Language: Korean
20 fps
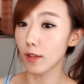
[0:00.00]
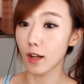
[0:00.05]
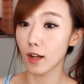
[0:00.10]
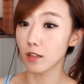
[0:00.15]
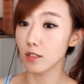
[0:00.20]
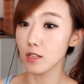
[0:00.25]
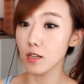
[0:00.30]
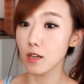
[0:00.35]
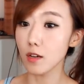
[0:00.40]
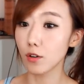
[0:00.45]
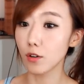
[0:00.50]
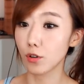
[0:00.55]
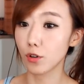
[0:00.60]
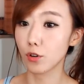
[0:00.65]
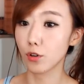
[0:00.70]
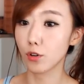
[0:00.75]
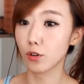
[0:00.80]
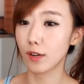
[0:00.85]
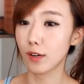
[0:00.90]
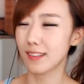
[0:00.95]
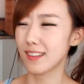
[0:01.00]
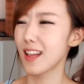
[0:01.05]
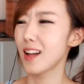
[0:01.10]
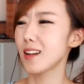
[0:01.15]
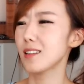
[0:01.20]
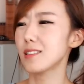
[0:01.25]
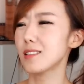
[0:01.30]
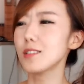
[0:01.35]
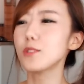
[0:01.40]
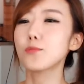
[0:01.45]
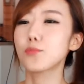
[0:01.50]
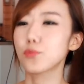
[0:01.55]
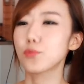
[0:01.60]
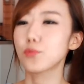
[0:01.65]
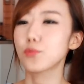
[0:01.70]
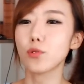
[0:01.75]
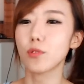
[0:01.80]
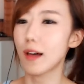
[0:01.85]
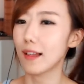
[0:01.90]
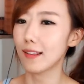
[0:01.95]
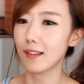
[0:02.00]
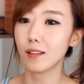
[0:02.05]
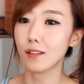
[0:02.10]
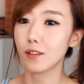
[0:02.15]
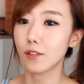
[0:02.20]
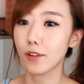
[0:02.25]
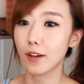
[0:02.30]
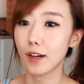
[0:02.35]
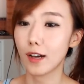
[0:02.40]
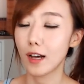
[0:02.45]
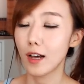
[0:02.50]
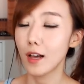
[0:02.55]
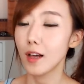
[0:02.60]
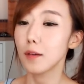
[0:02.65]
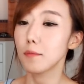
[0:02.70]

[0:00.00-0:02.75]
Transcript: 딱지예요. 그러니까 딱지도 무서워서 안 하는 거야.